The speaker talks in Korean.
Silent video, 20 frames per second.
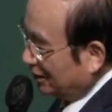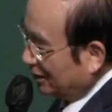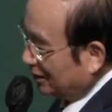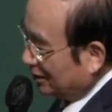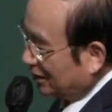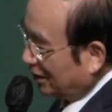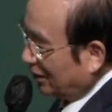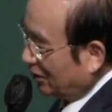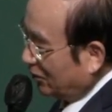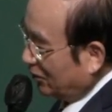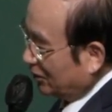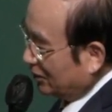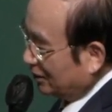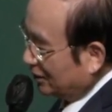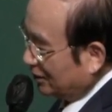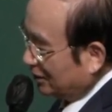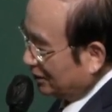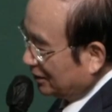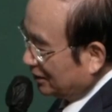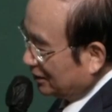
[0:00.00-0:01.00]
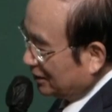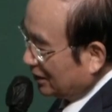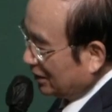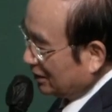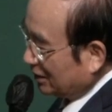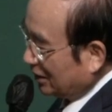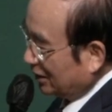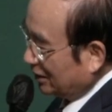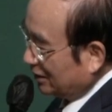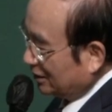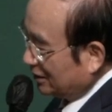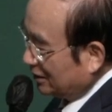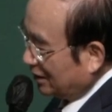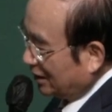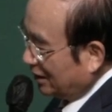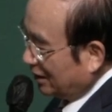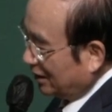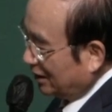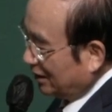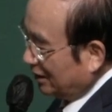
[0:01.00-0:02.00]
살아왔던 그 세상
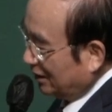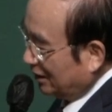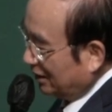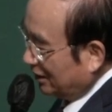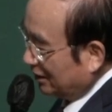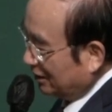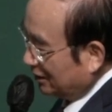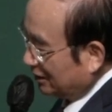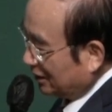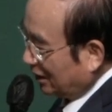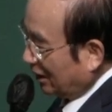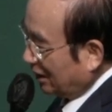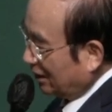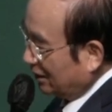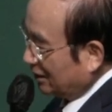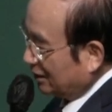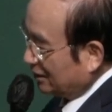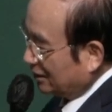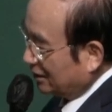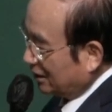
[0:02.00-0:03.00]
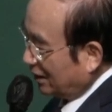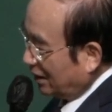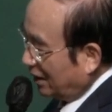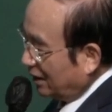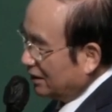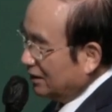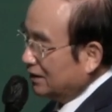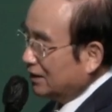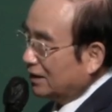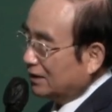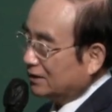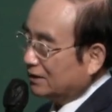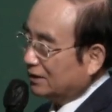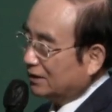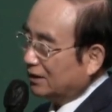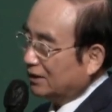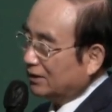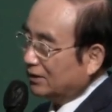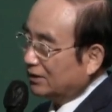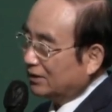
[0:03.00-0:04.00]
끝에 사랑 끝에 각인돼서
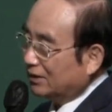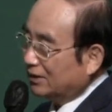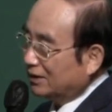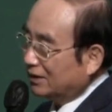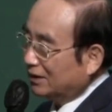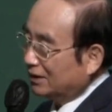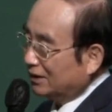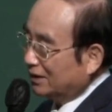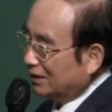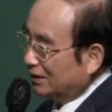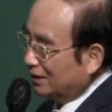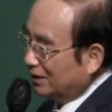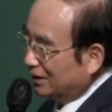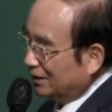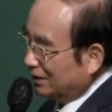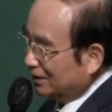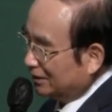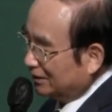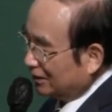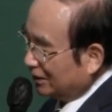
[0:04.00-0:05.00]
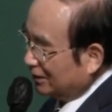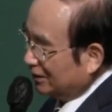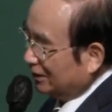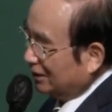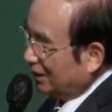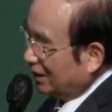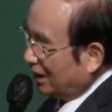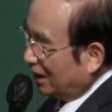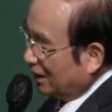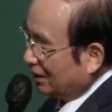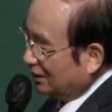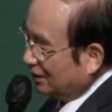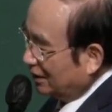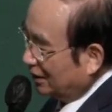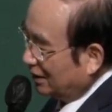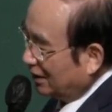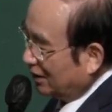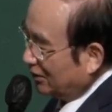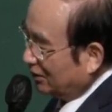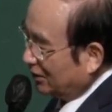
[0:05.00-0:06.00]
그래요. 그게
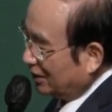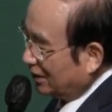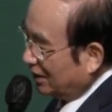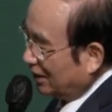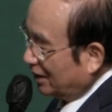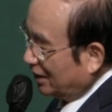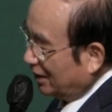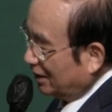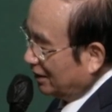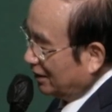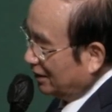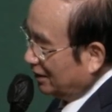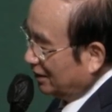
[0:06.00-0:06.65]
각인되나 니까